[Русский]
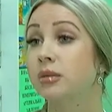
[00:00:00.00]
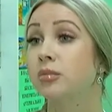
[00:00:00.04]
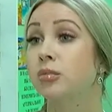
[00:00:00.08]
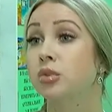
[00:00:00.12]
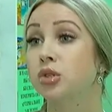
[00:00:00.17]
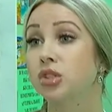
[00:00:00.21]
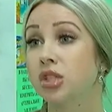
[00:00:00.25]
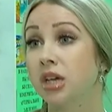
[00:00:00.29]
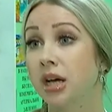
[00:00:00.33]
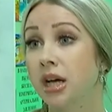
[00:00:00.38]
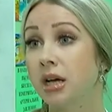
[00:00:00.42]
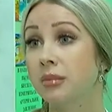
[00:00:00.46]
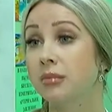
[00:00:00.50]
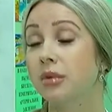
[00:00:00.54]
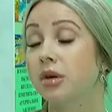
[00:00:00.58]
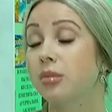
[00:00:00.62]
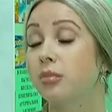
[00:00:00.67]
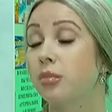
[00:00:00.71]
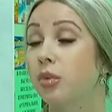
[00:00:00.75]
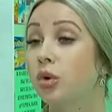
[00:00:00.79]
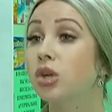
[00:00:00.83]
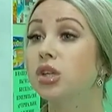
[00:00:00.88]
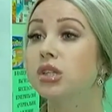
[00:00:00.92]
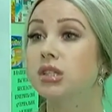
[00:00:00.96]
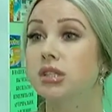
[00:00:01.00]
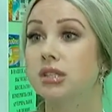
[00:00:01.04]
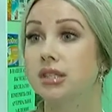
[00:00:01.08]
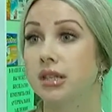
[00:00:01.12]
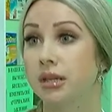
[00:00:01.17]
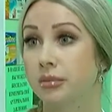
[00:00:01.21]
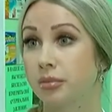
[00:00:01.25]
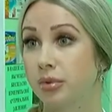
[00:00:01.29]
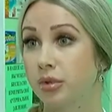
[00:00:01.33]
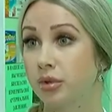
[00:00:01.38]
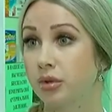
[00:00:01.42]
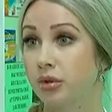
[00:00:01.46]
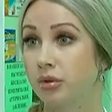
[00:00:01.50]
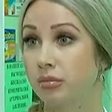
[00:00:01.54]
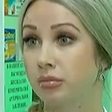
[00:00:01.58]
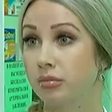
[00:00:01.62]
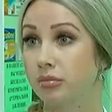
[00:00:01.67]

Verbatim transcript: отпускаемых по рецепту.